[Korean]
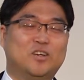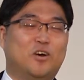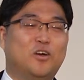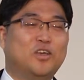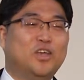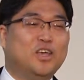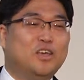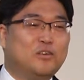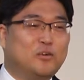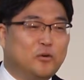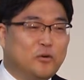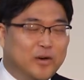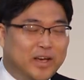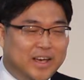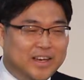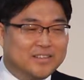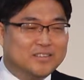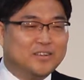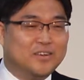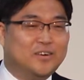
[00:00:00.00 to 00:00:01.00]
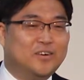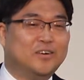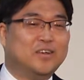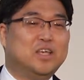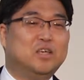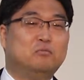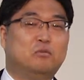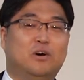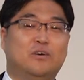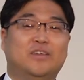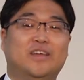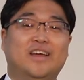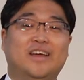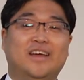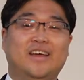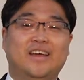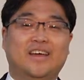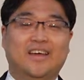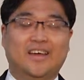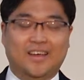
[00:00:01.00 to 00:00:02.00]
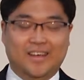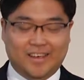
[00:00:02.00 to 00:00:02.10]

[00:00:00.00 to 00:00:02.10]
저희 교회에서 이번에